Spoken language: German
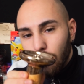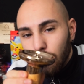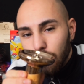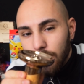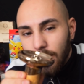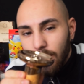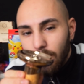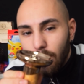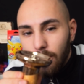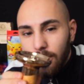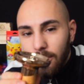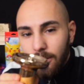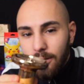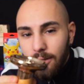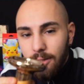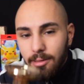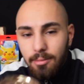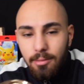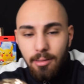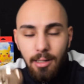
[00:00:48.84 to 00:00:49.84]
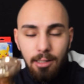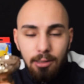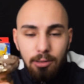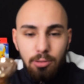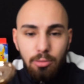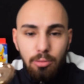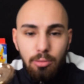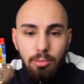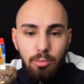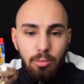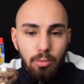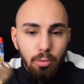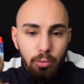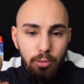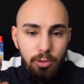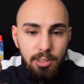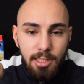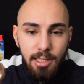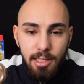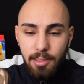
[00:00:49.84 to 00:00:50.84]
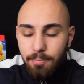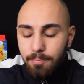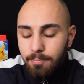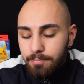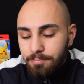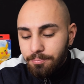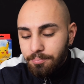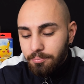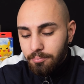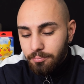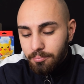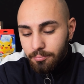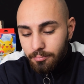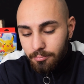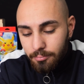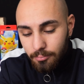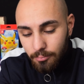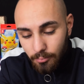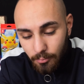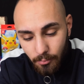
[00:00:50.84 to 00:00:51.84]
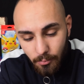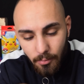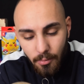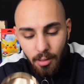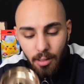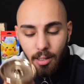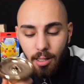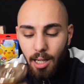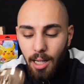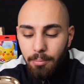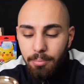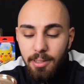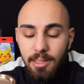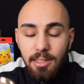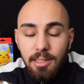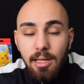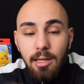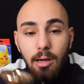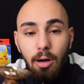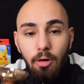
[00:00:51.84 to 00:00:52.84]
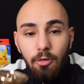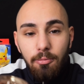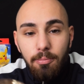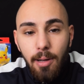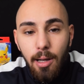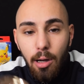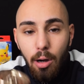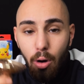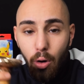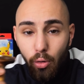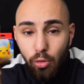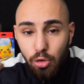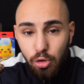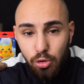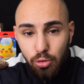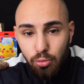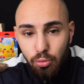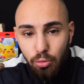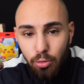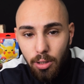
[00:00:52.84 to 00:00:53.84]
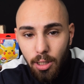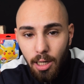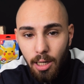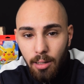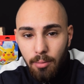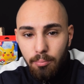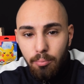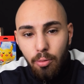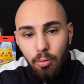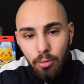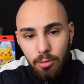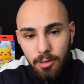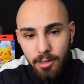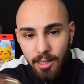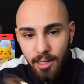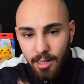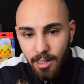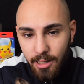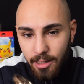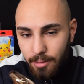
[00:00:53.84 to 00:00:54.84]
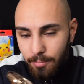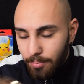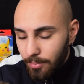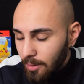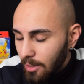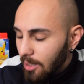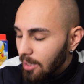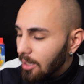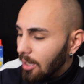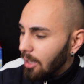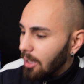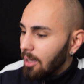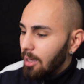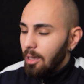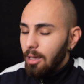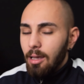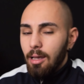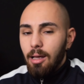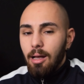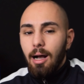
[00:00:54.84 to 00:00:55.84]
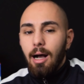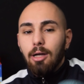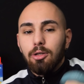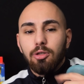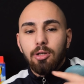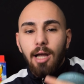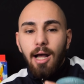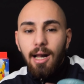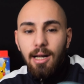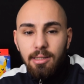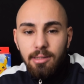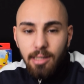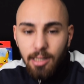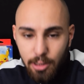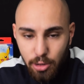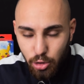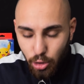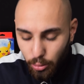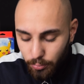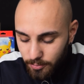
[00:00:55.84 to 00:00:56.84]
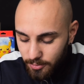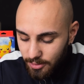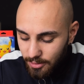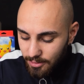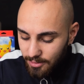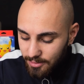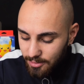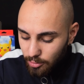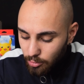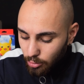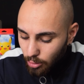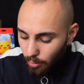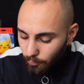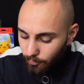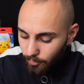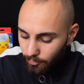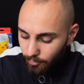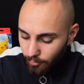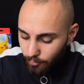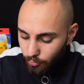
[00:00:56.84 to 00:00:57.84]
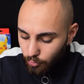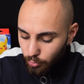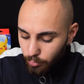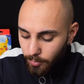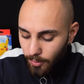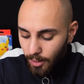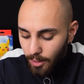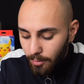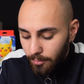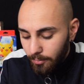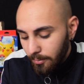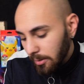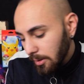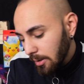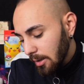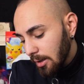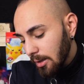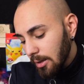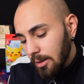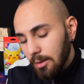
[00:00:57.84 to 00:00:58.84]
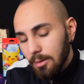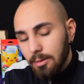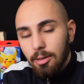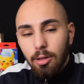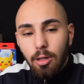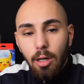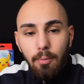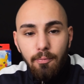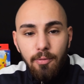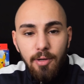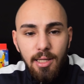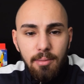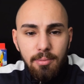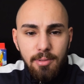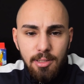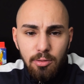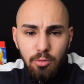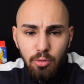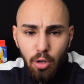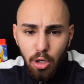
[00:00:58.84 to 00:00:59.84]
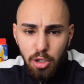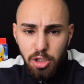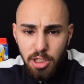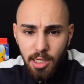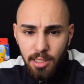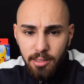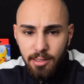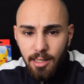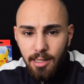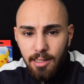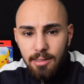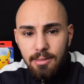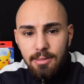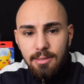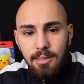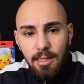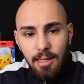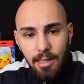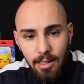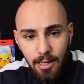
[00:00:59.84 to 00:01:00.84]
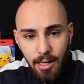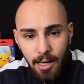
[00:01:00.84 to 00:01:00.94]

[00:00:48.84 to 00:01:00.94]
Rosé-Goldenen, also Rosé, habe ich gekauft bei oceanhooker.de. Also in allen drei Shops sind diese Köpfe verfügbar. Die Köpfe gibt es in Deutschland als